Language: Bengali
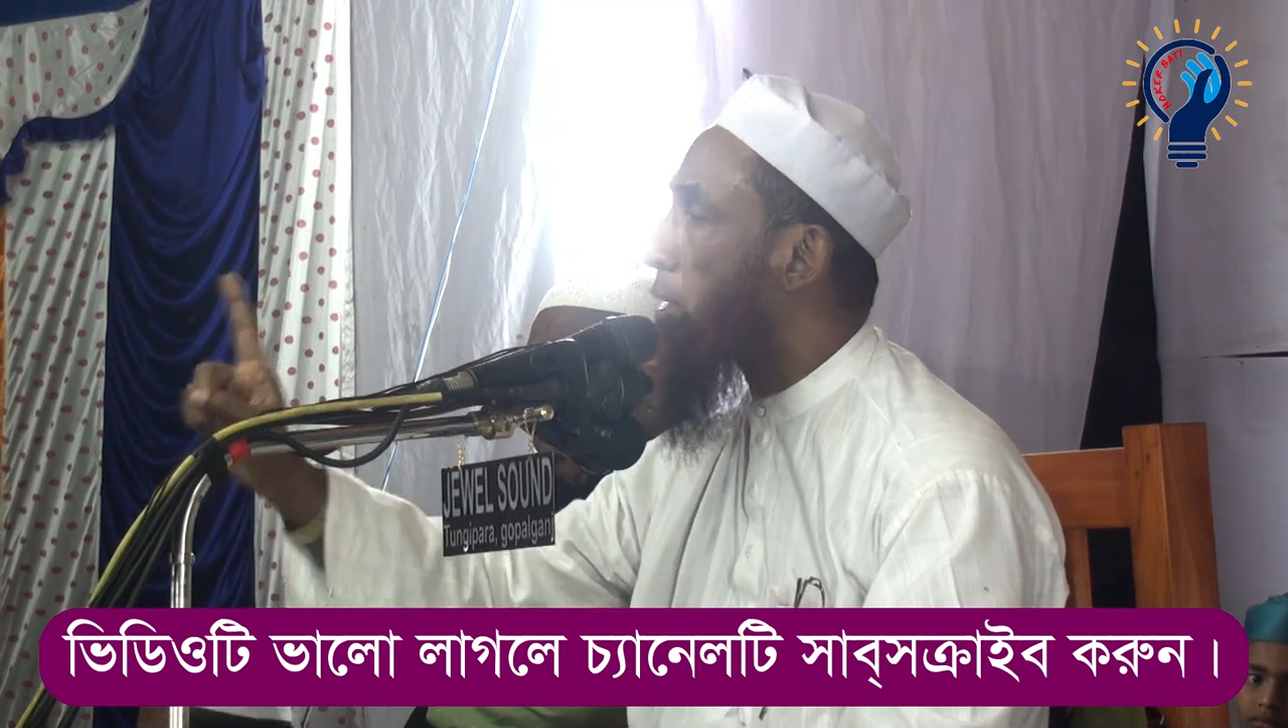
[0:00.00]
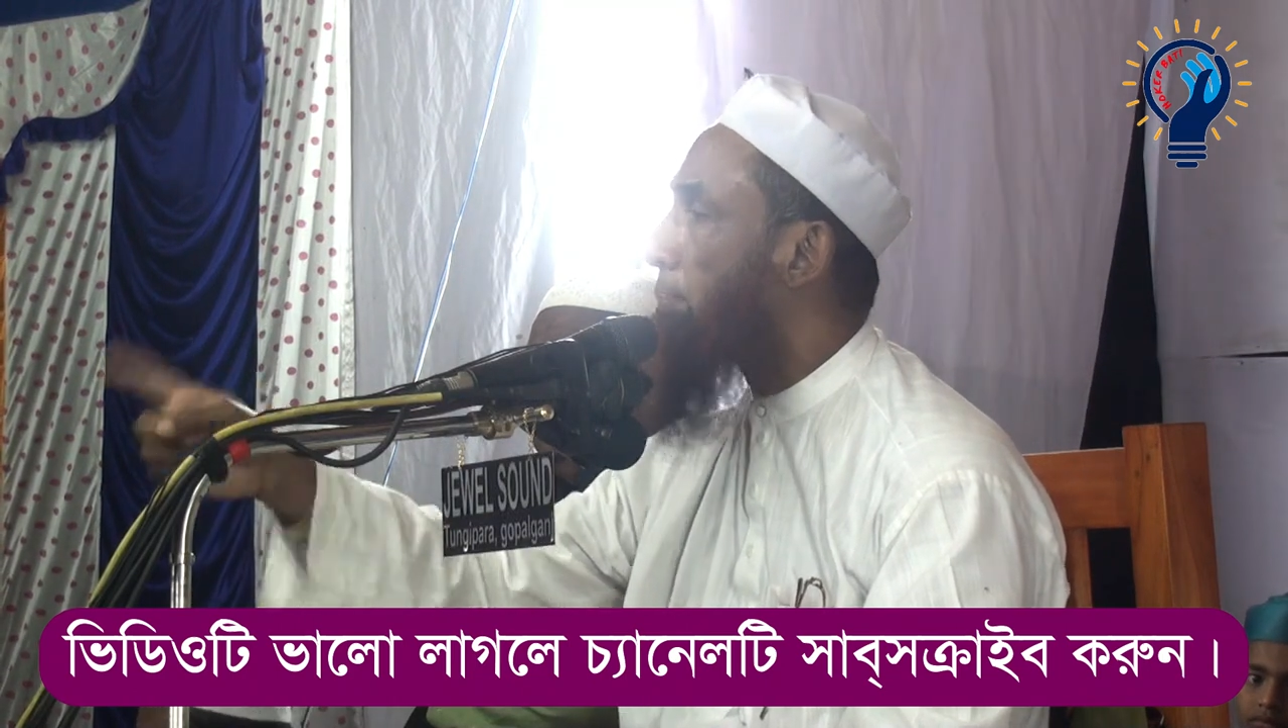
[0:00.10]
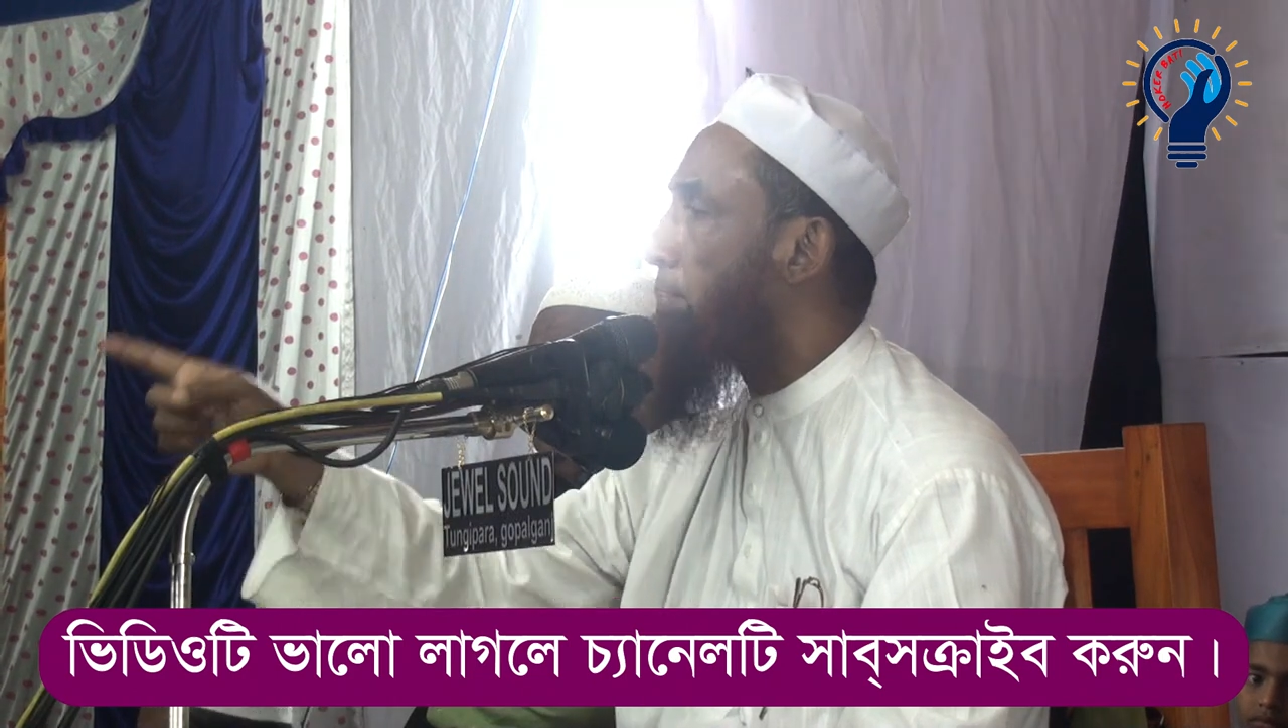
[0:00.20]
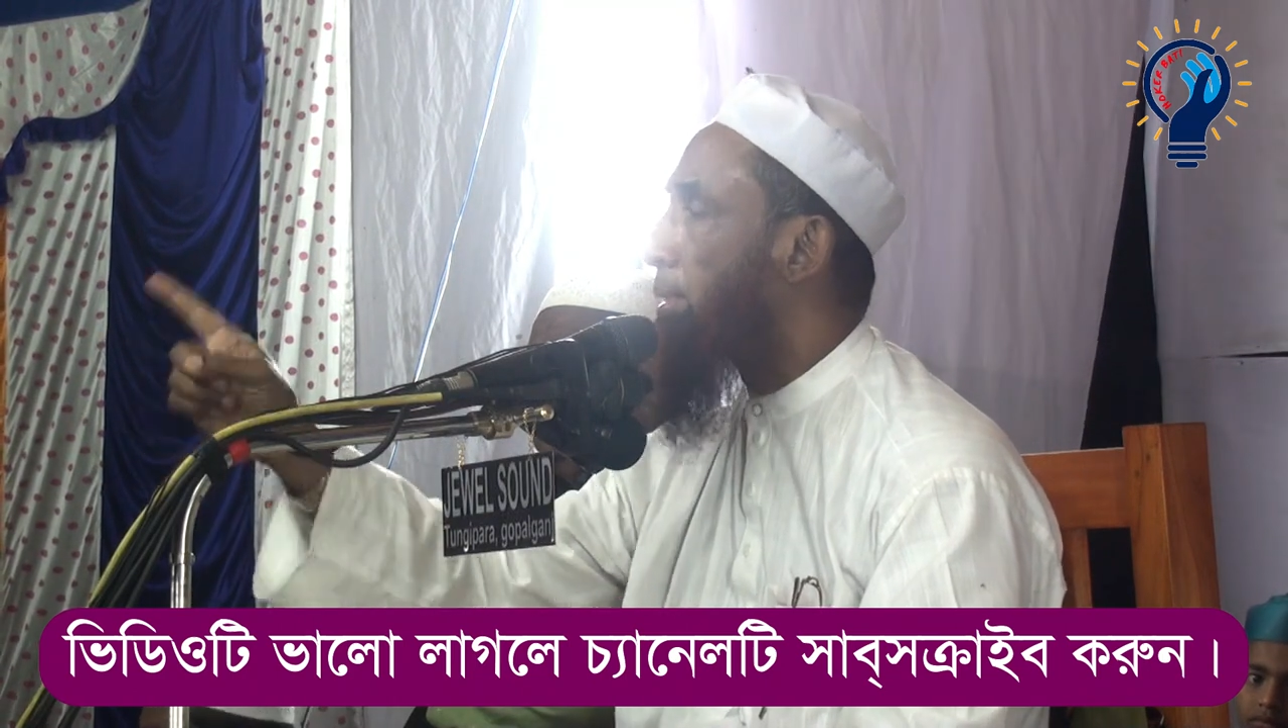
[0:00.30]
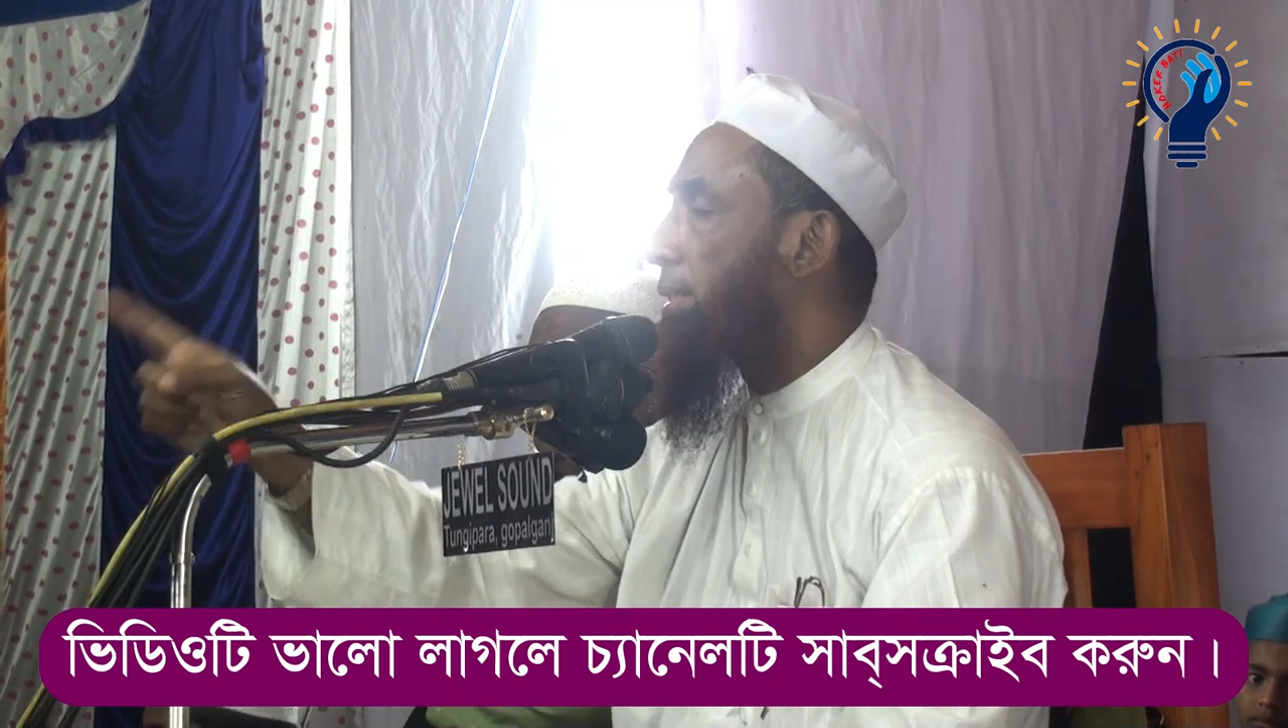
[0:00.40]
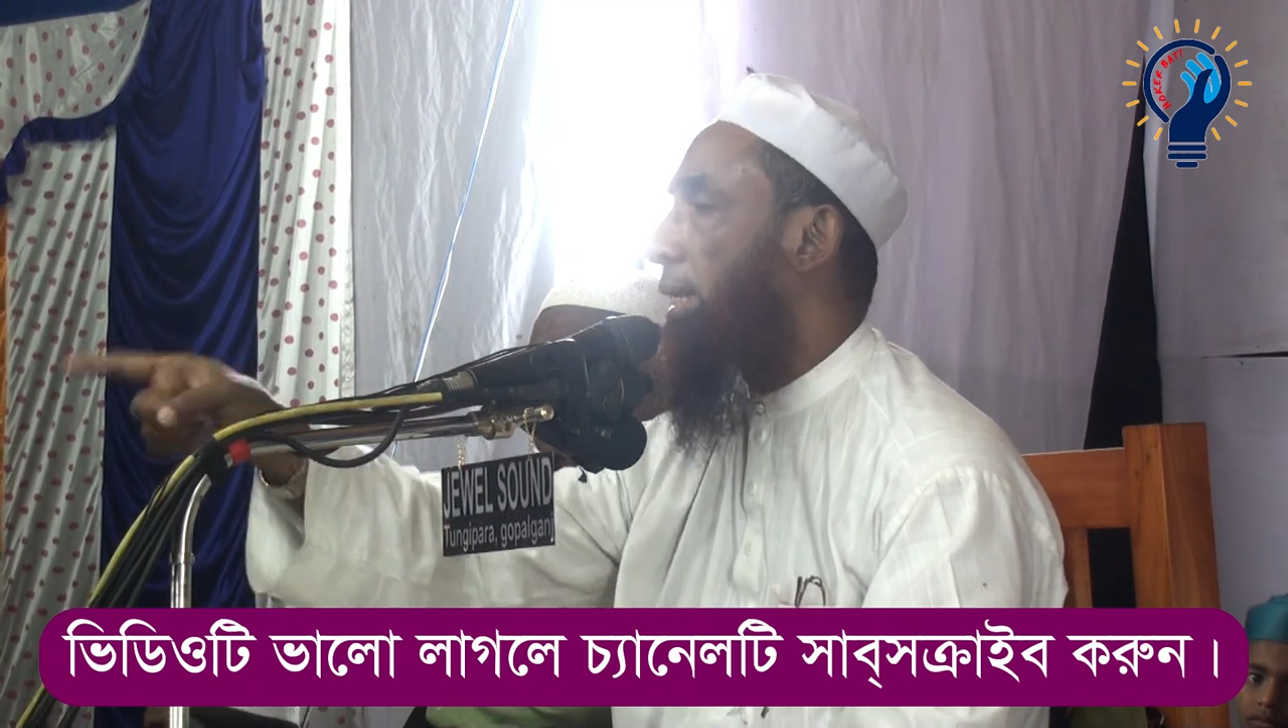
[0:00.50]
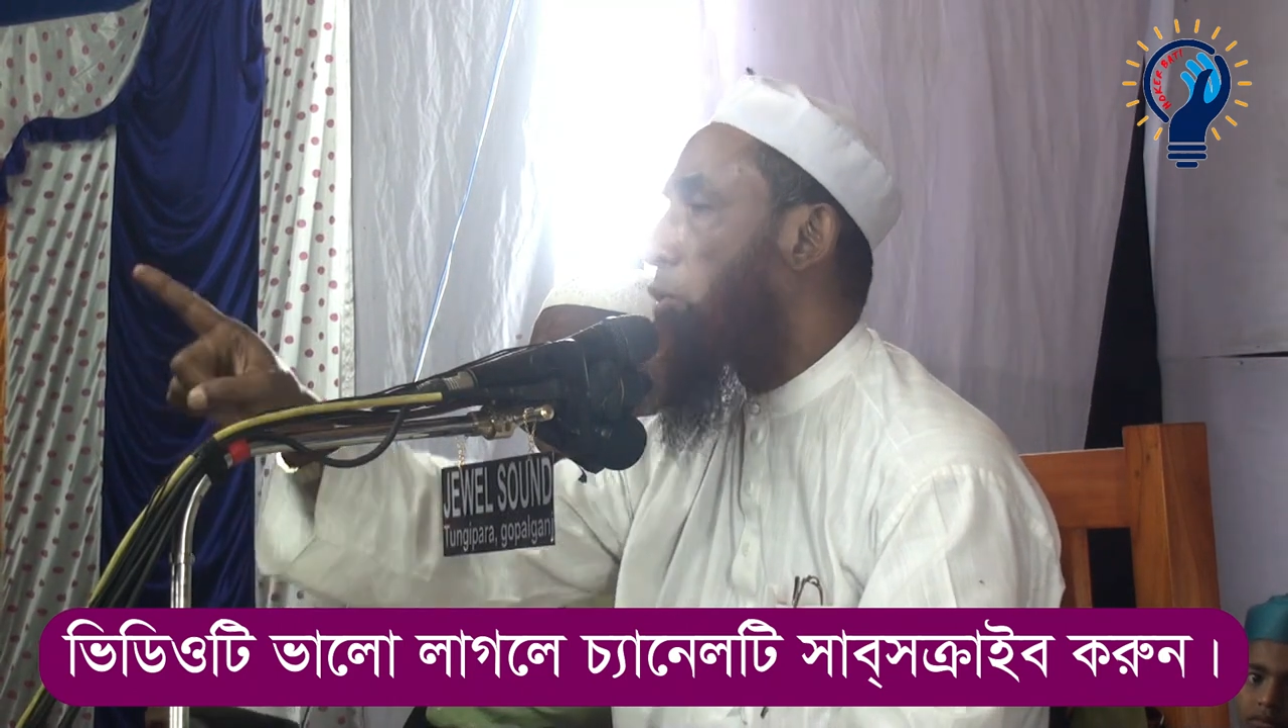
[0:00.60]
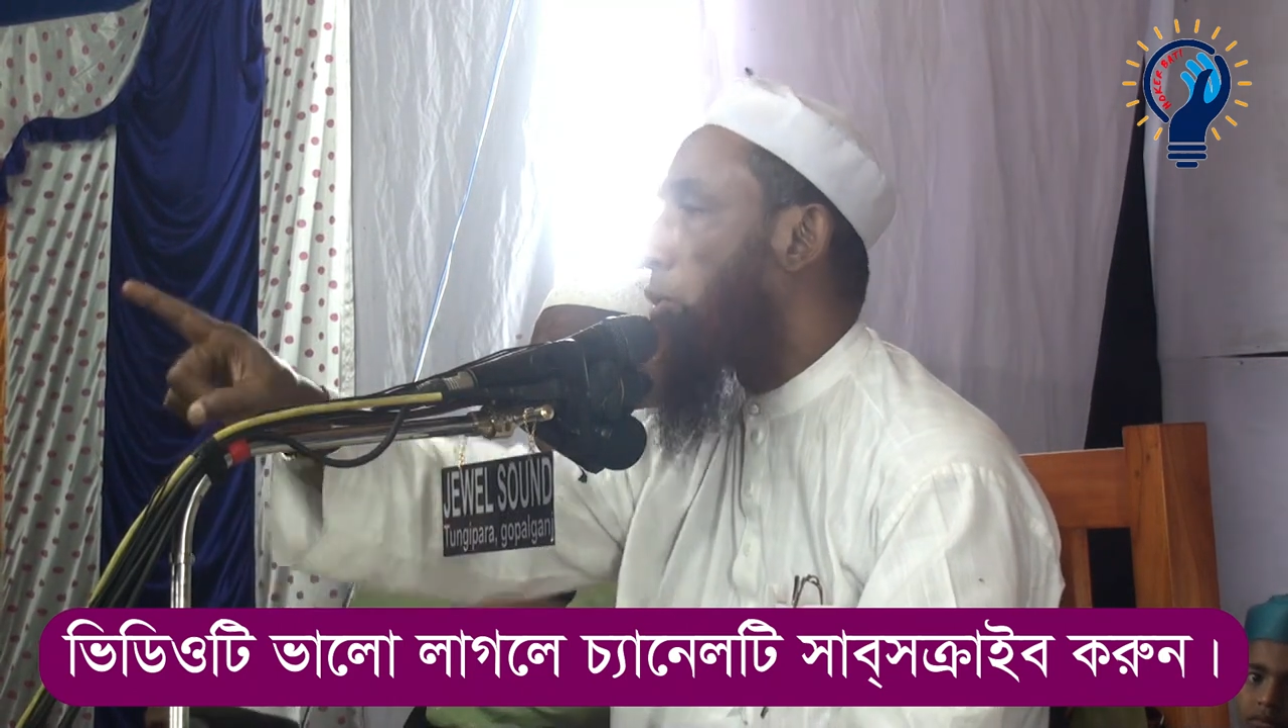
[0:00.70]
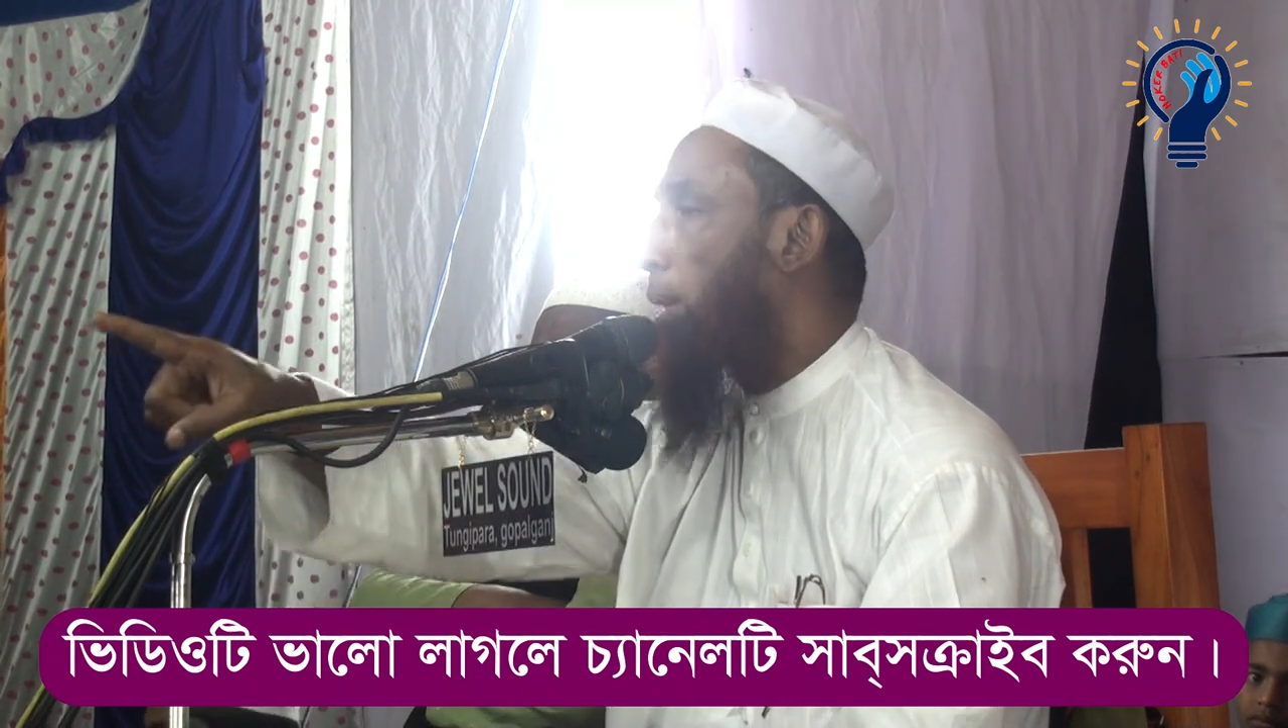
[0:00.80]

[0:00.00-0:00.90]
সম্মান স্নেহ